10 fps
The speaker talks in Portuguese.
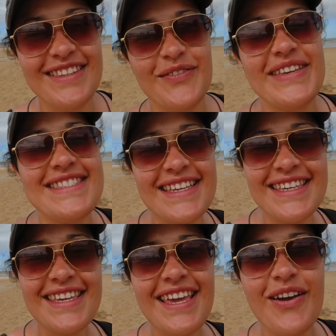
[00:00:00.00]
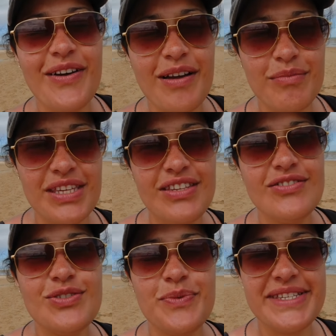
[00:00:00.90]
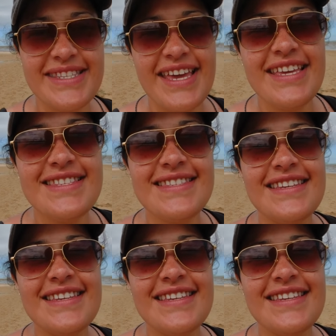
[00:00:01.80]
Então, esse aqui é o caminho de Moisés